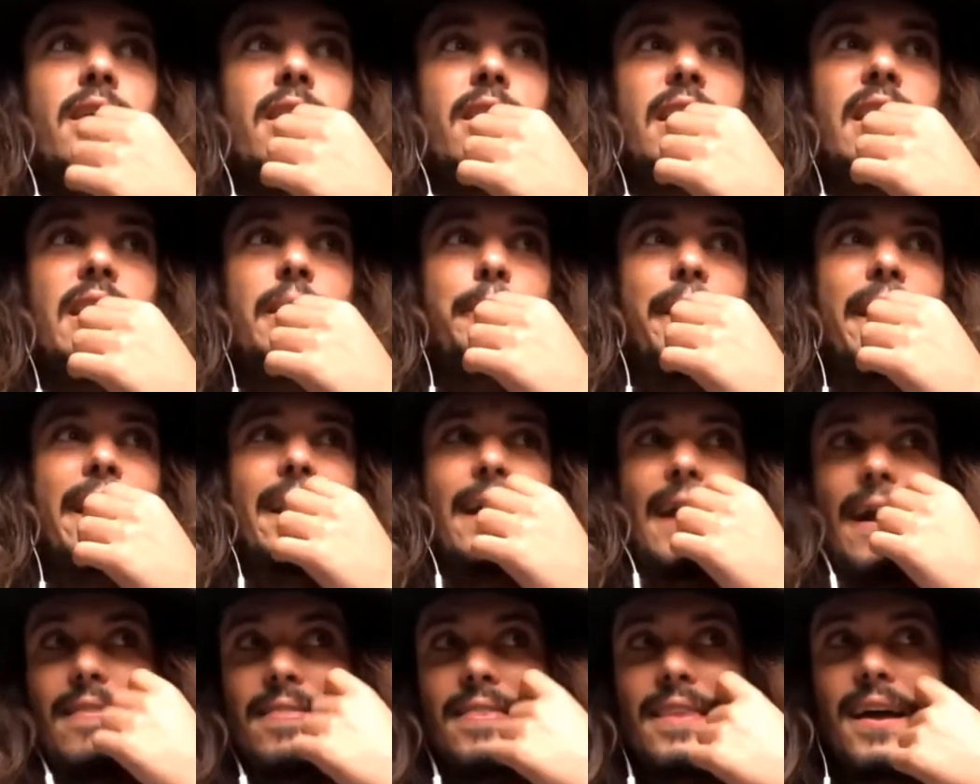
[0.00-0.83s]
Y me
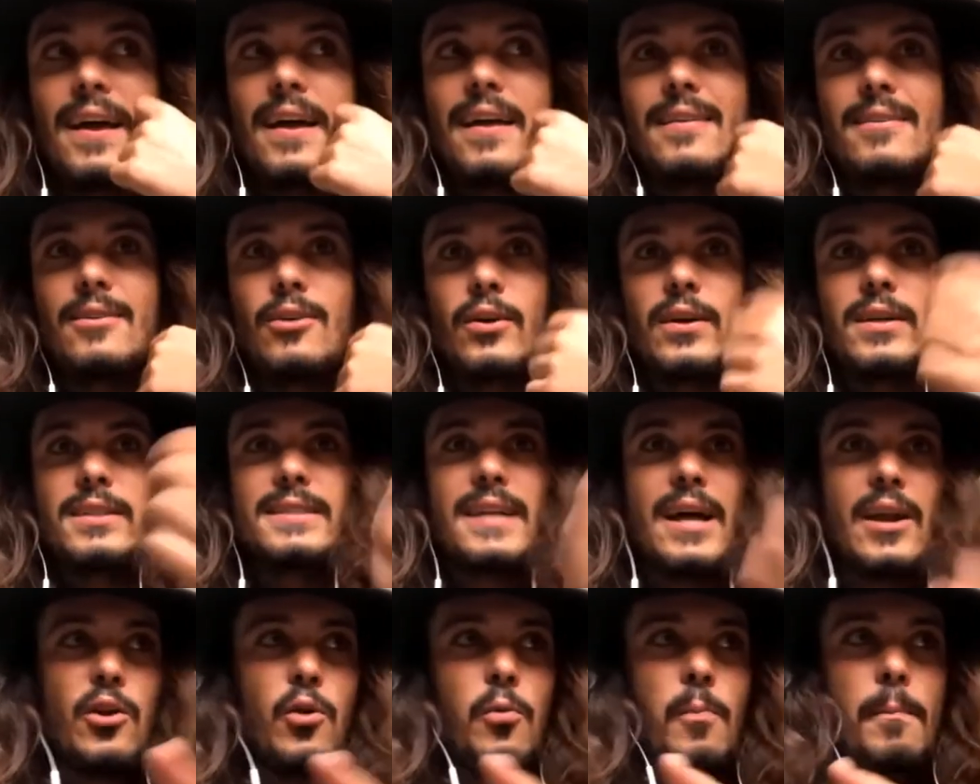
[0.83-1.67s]
encanta lo que es
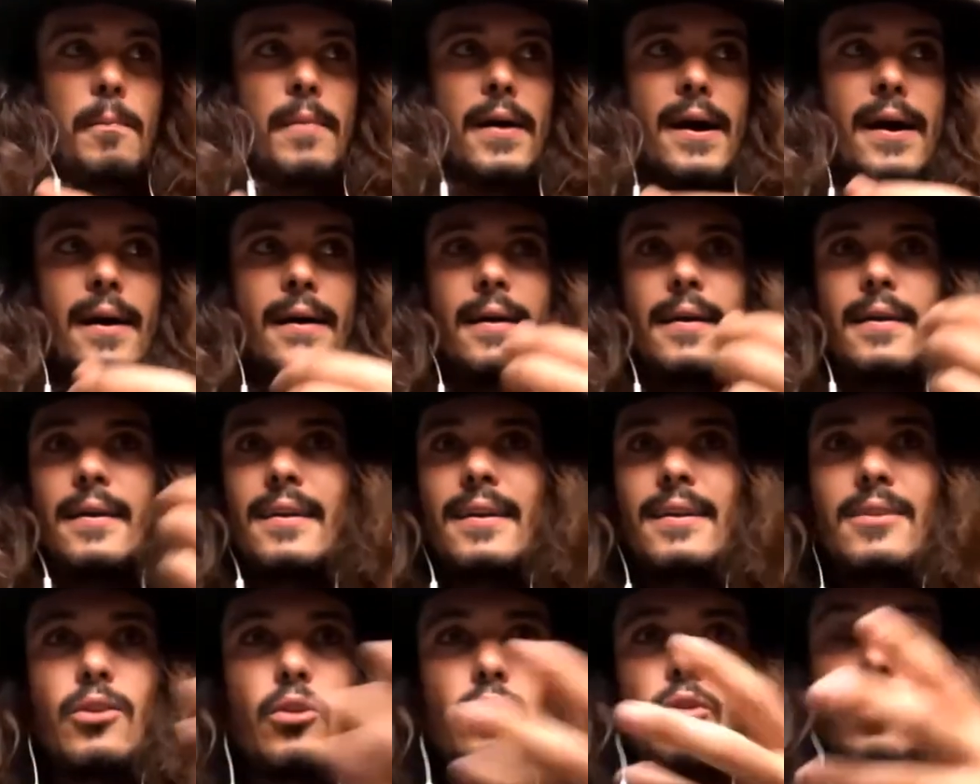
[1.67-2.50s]
la rumba,
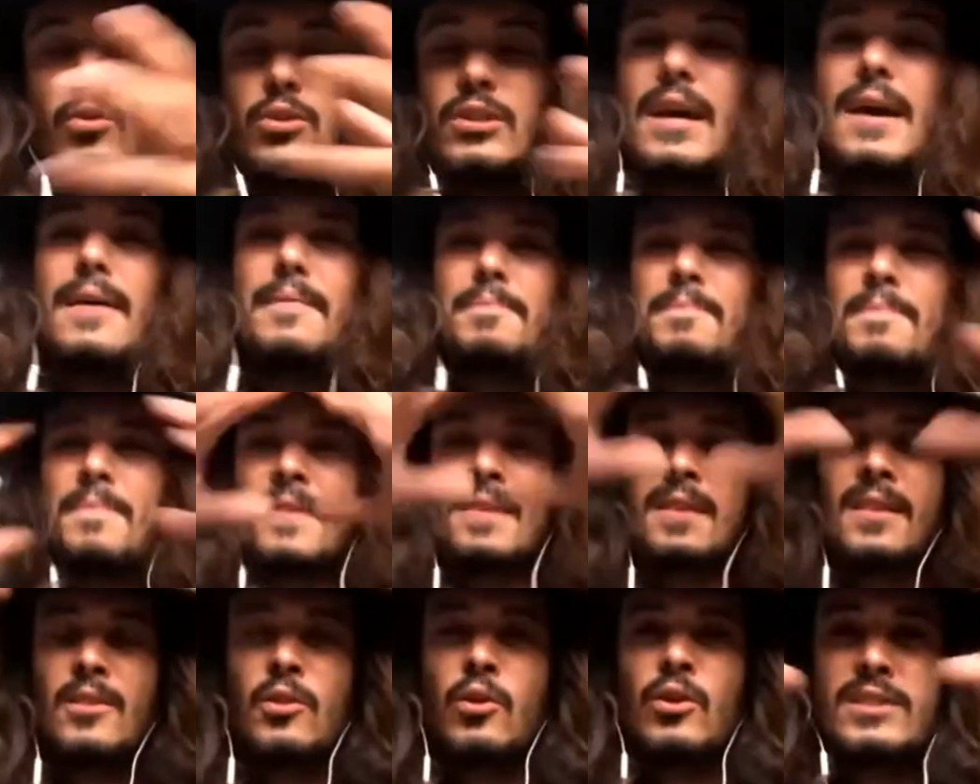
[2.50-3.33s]
o sea,
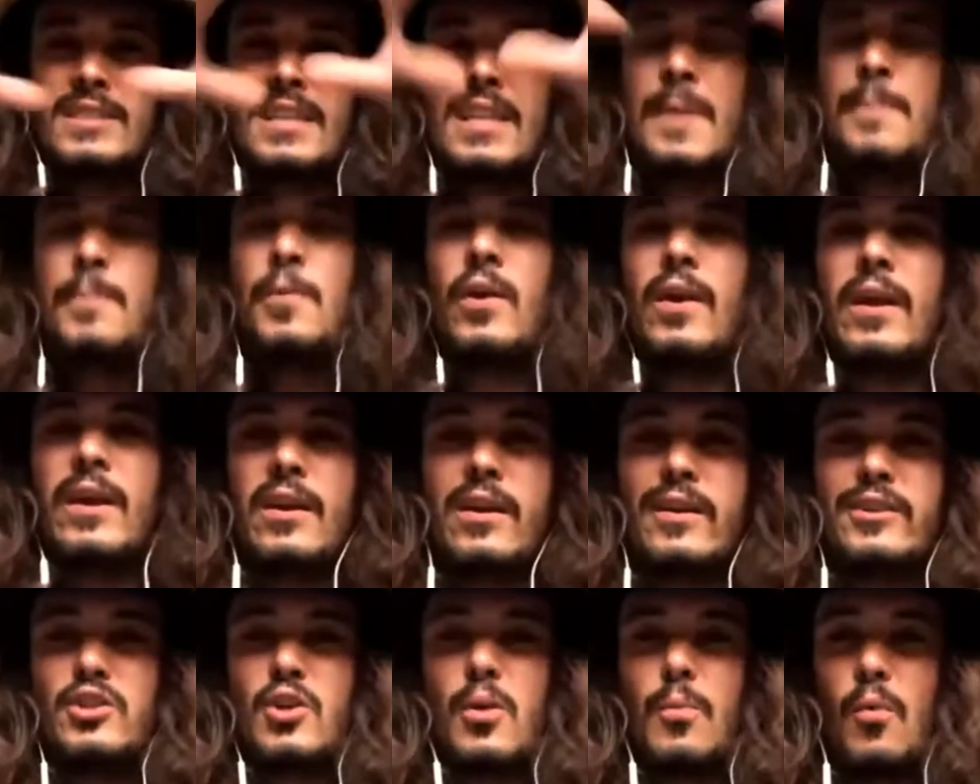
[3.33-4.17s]
todo este tipo de género
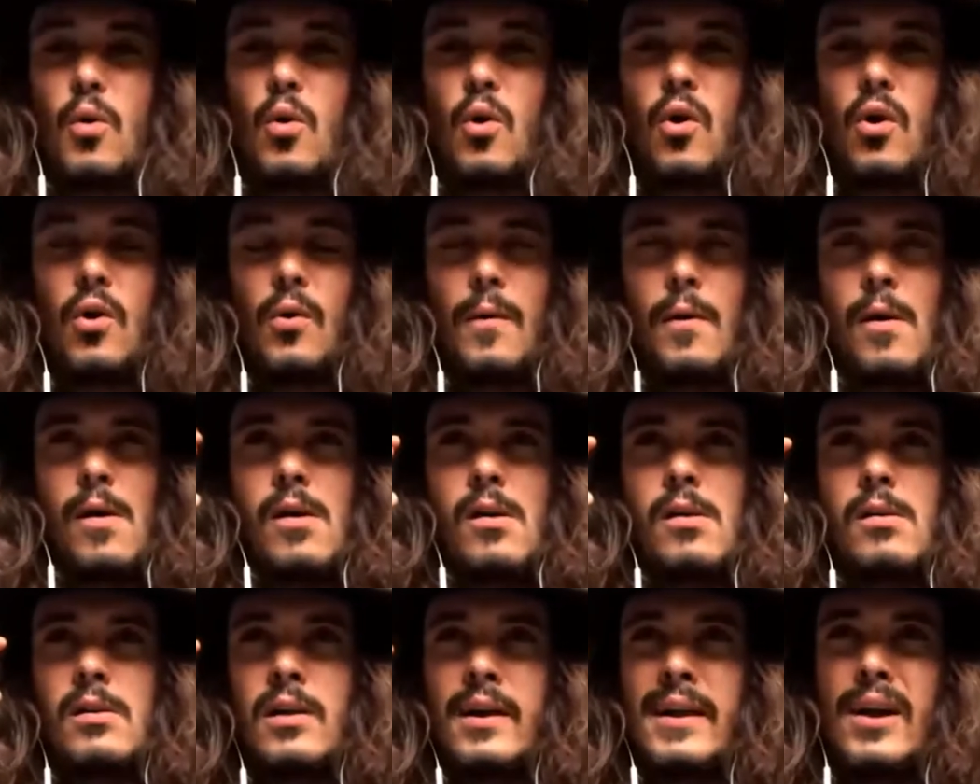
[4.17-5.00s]
que es como
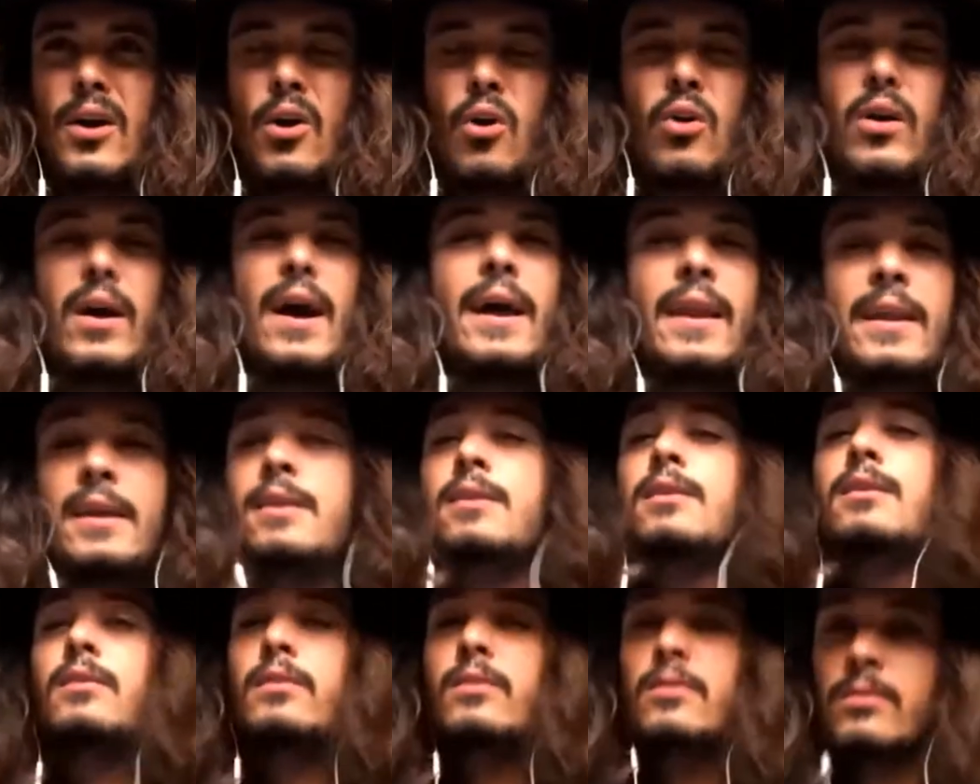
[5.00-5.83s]

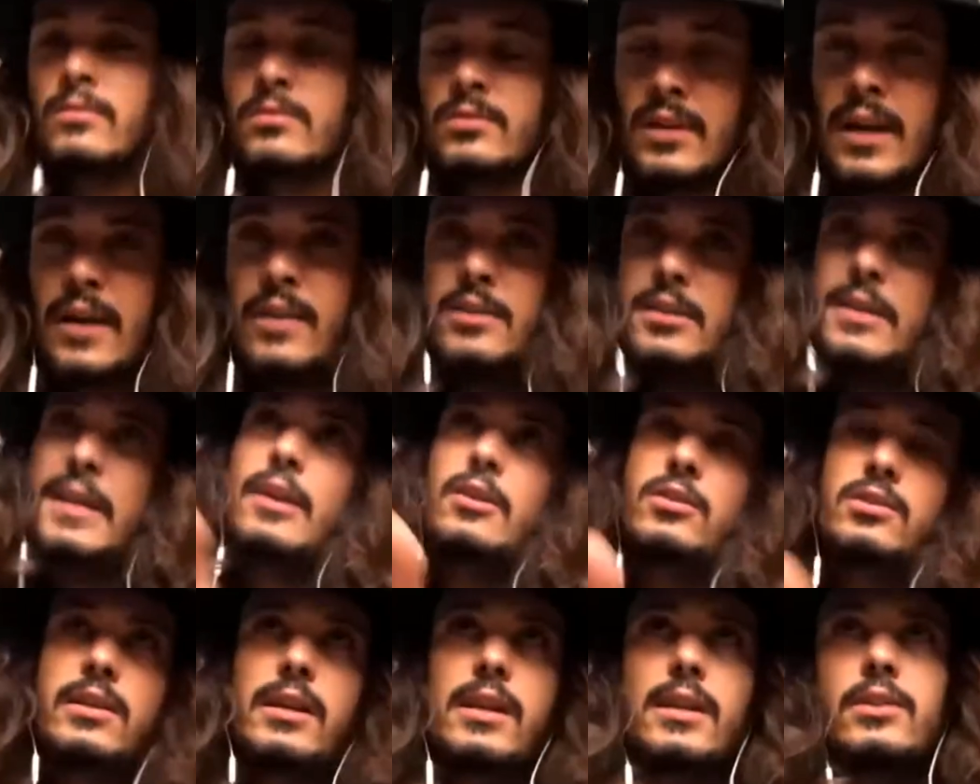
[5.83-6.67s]
orgánico, que
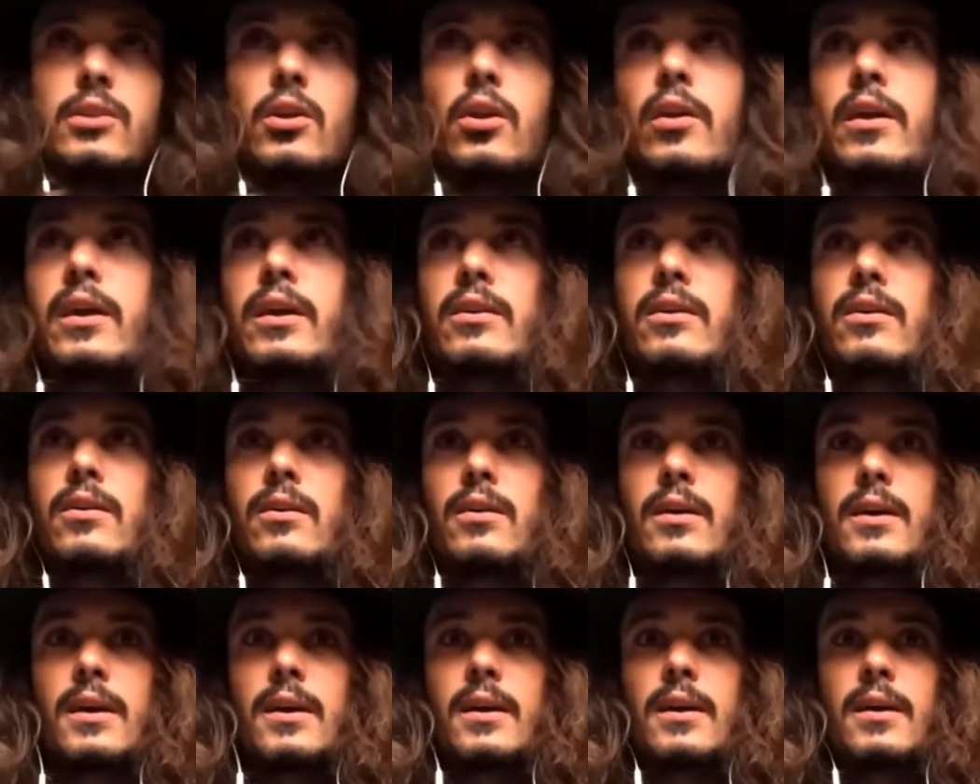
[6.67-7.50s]
no es electrónico.
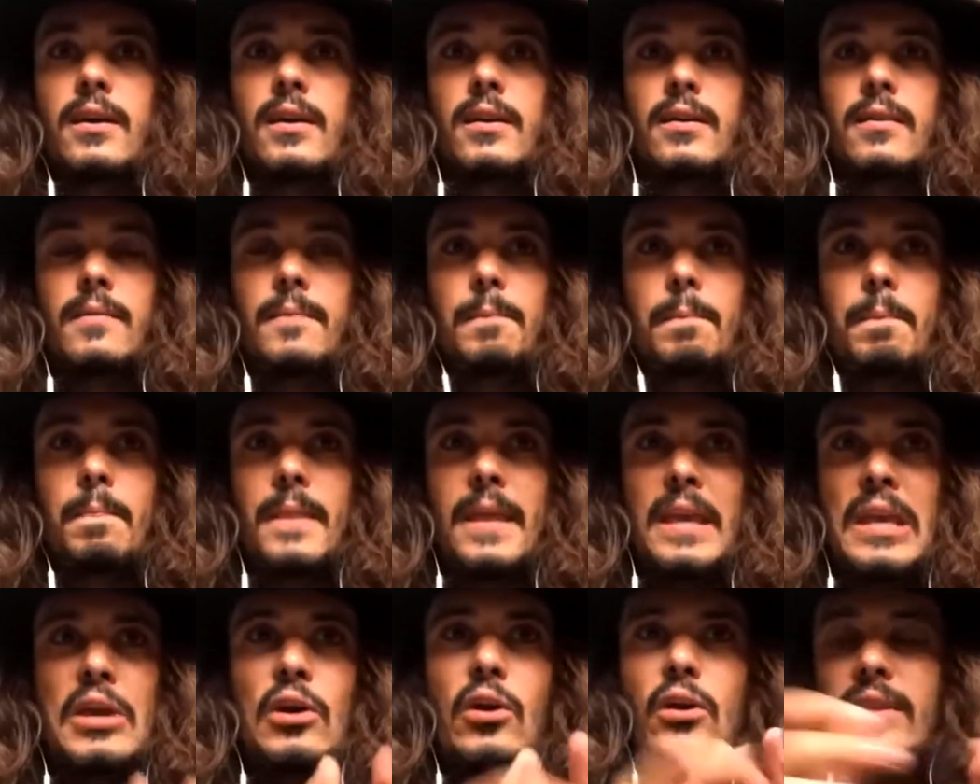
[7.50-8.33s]
Ya.
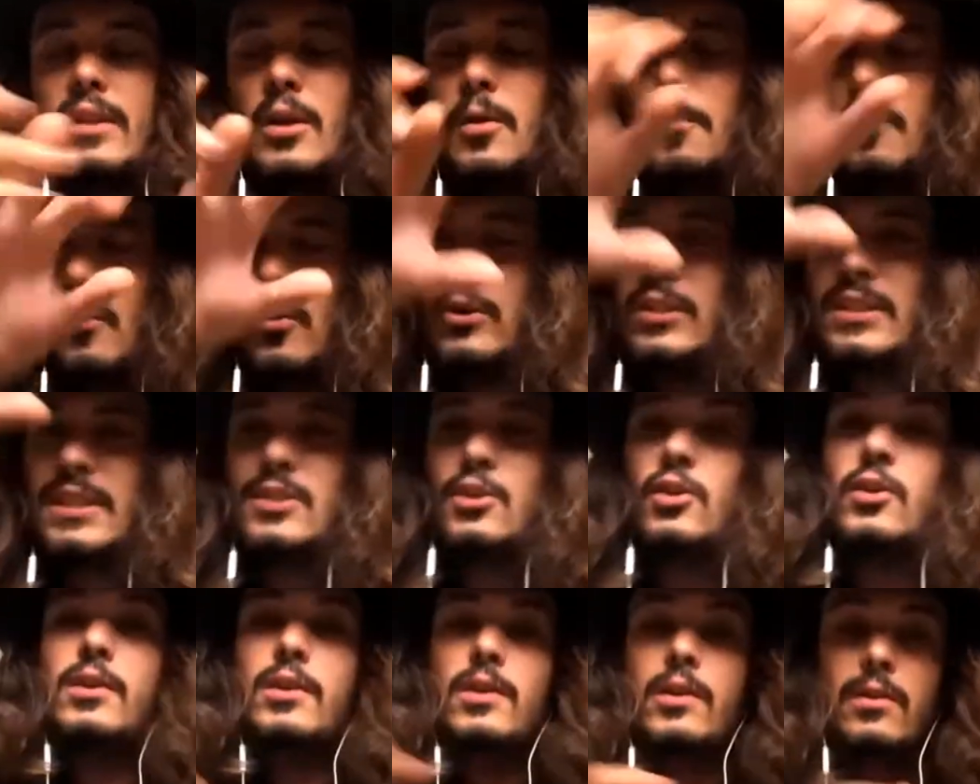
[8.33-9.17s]
Y yo creo que tiene un poco ese
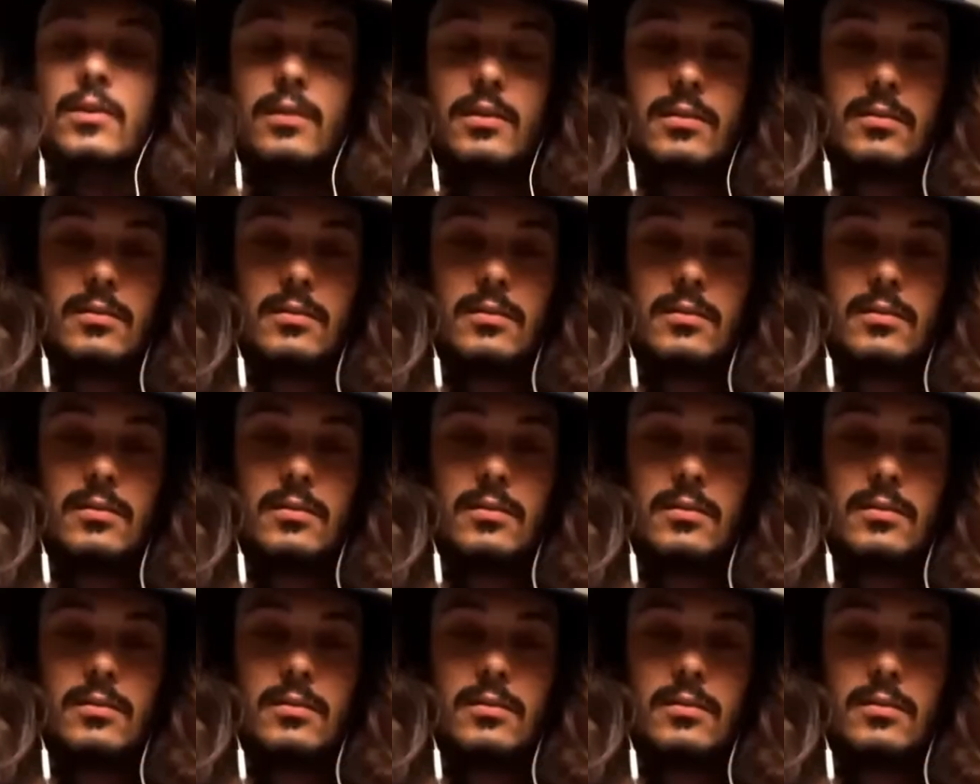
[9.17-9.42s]
sonido, ¿no?